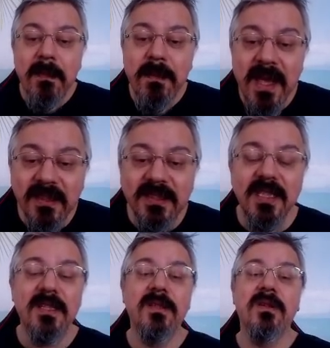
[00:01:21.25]

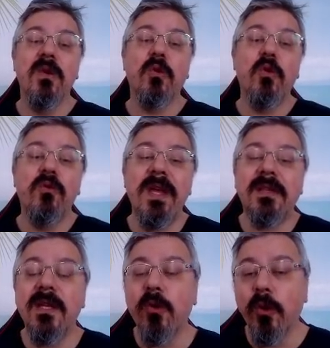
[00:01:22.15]
beyazın
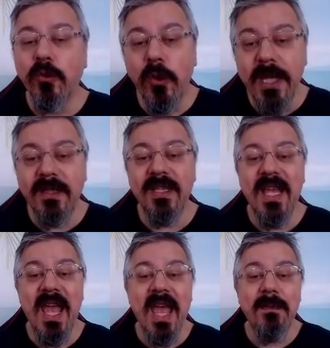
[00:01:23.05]
kuvvetle kontrol
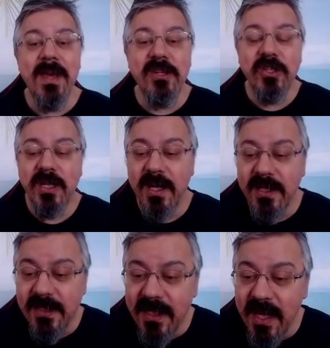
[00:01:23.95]
ettiği E5
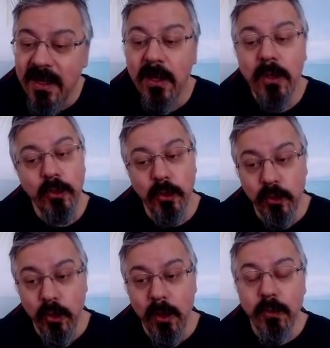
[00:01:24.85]
karesini tutuyor.